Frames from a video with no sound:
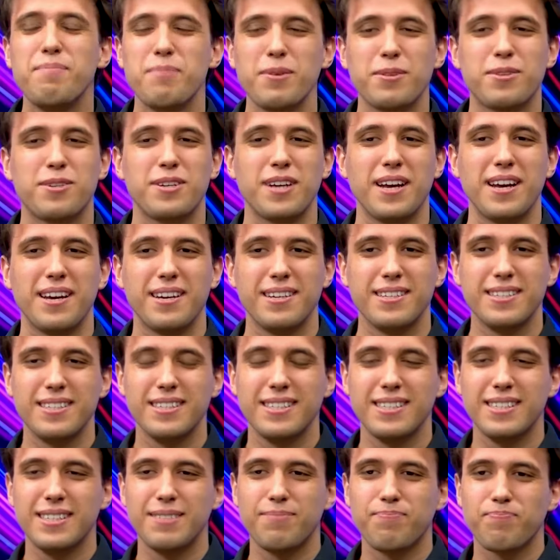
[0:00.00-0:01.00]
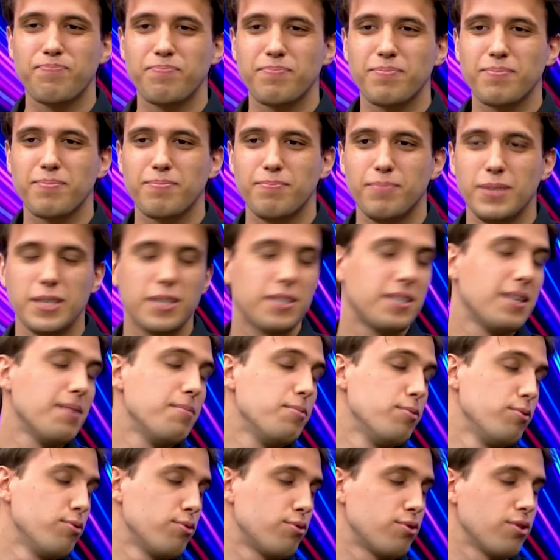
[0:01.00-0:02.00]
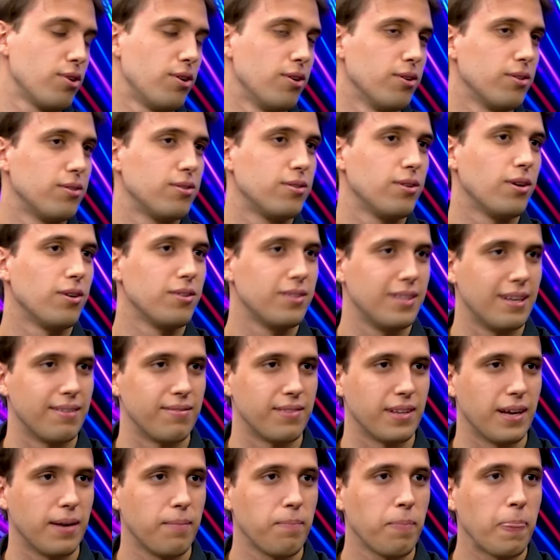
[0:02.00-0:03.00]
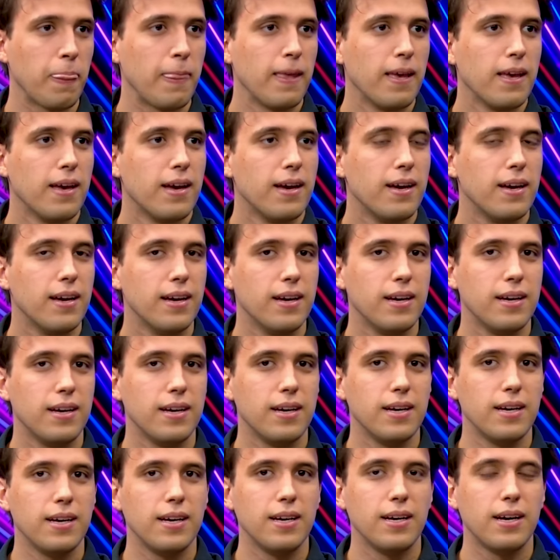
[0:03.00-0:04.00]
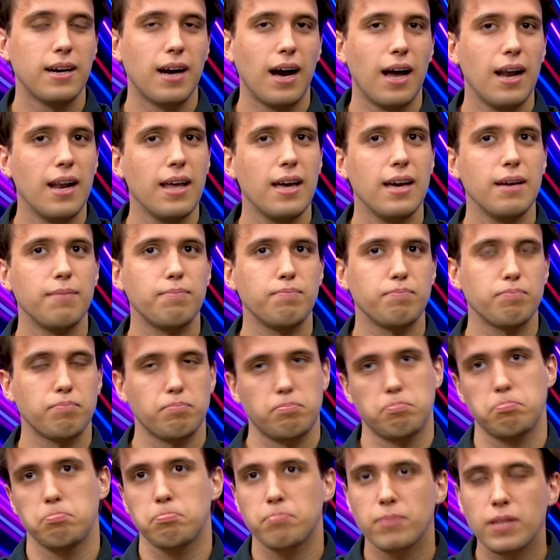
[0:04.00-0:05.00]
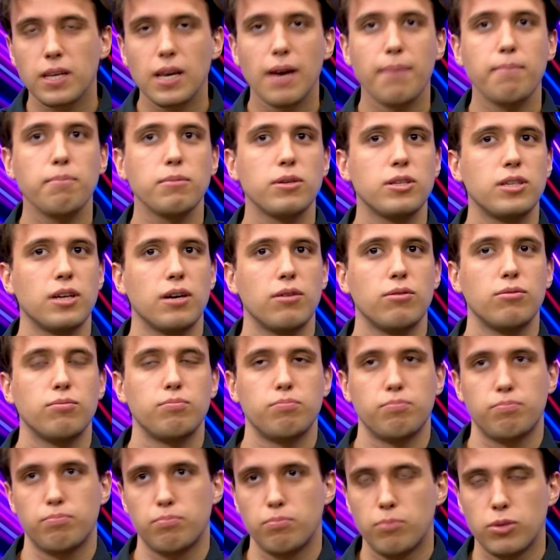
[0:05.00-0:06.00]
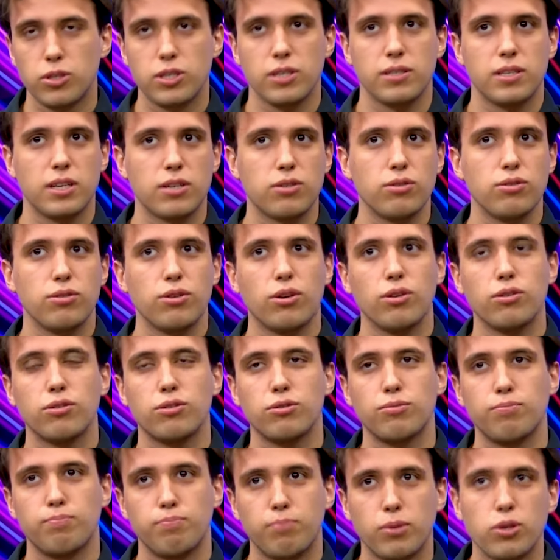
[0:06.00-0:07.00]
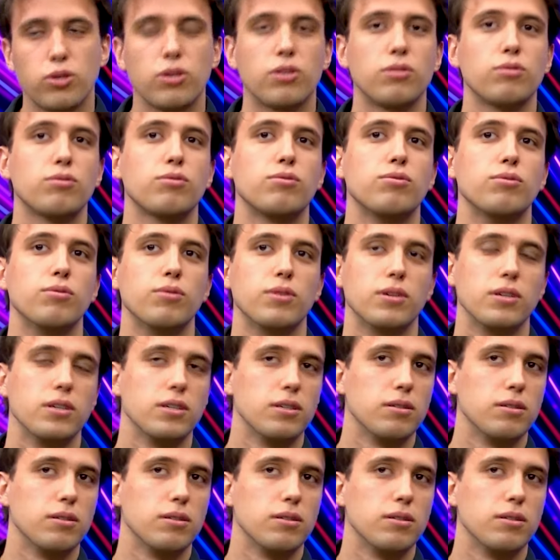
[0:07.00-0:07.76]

Piotrze, by my się znamy już od, od dawna, y, ale ja bym chciał może zacząć od początku.